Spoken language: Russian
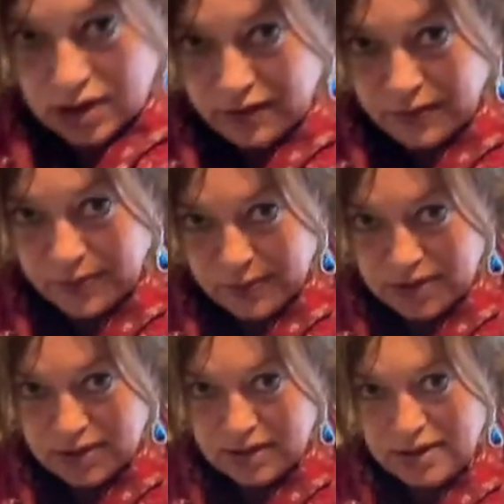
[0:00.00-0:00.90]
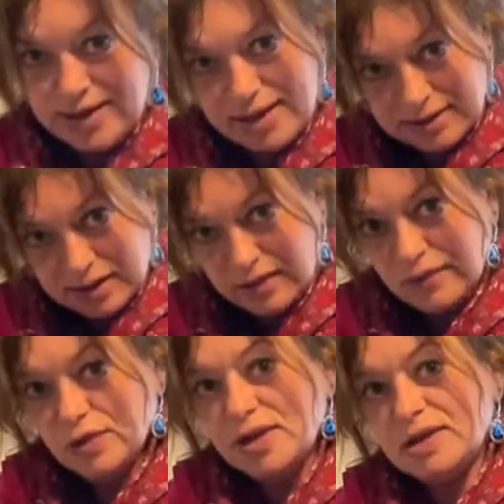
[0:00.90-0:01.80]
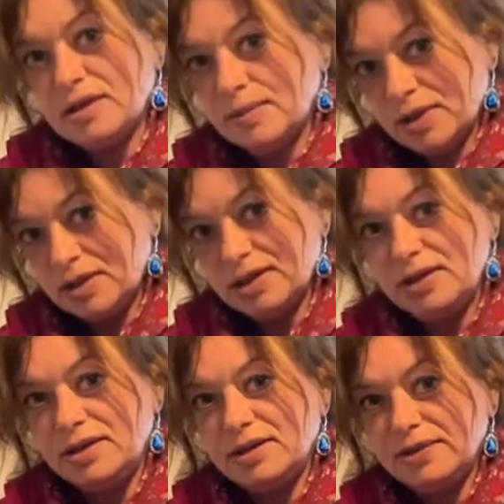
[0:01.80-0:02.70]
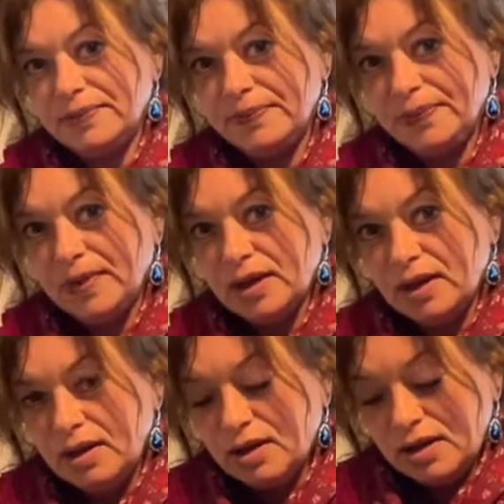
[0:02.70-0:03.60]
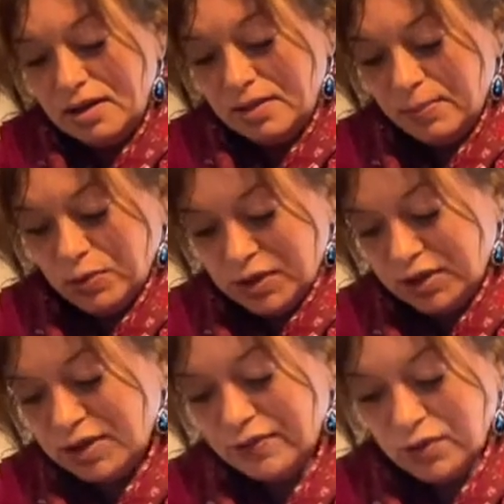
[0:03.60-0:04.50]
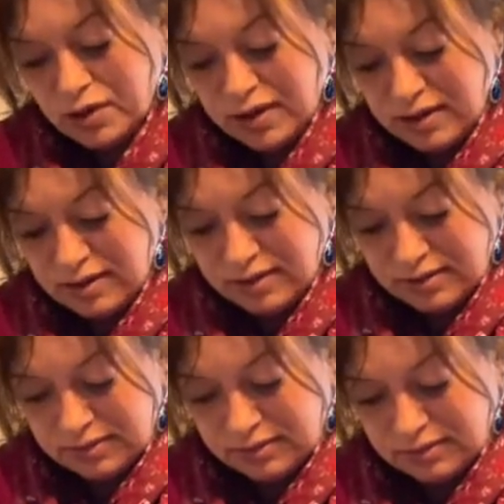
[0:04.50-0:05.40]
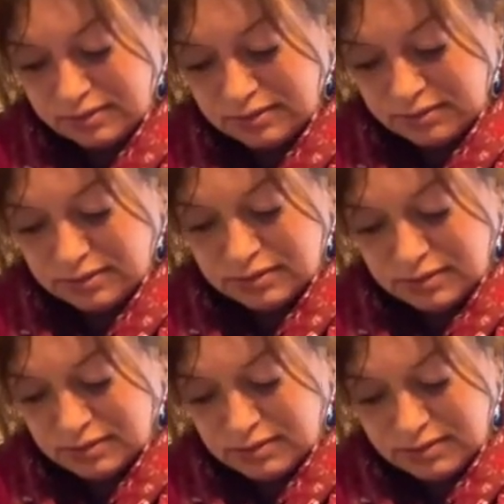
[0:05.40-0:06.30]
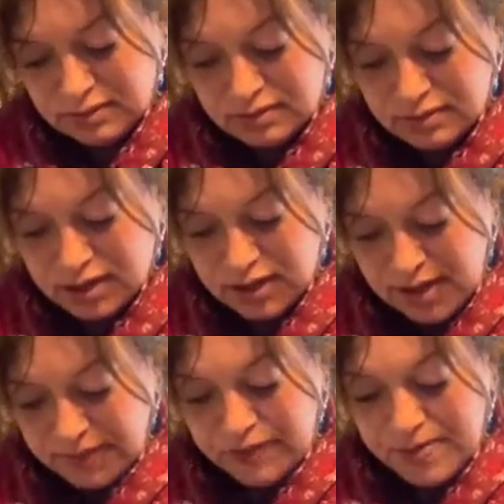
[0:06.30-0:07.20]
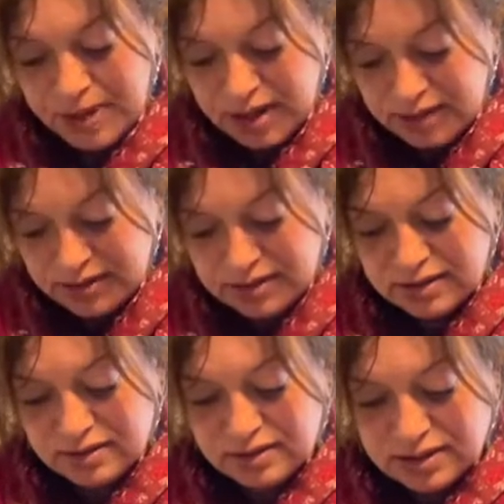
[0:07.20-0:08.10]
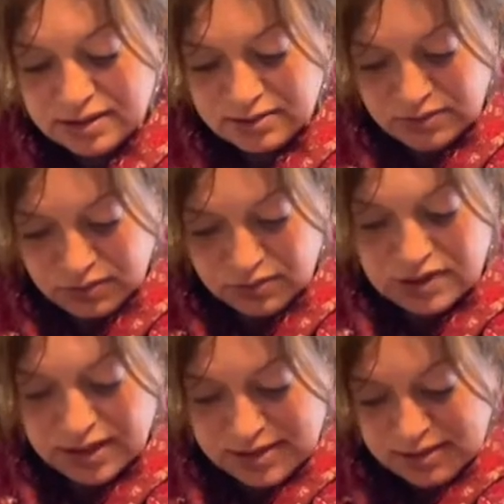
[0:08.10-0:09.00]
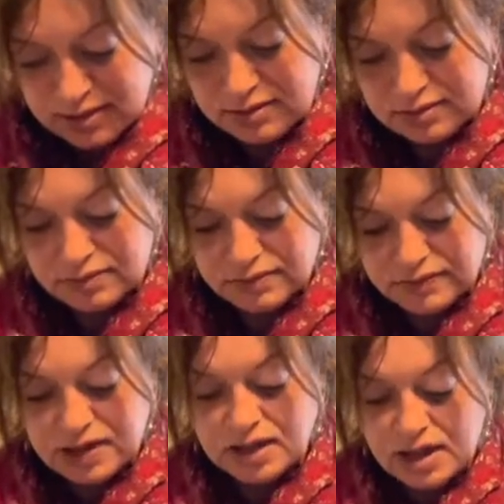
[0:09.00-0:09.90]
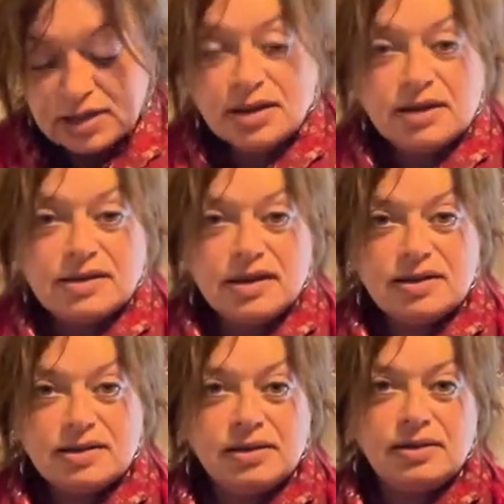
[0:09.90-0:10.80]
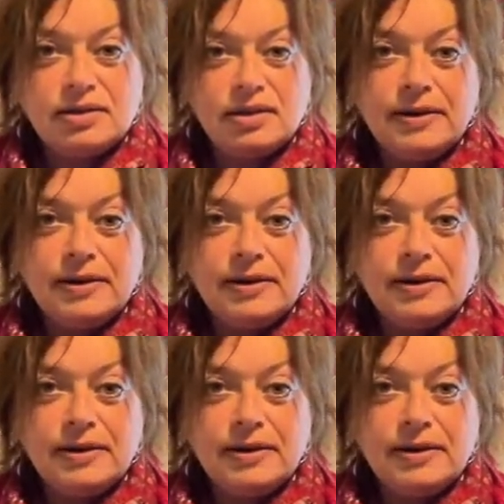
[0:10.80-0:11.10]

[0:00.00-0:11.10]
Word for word: травами вместе. И оставлю тесто подходить. И после чего, когда э, хлеб выпекается, нас, ну, стоит все, каждая хозяйка знает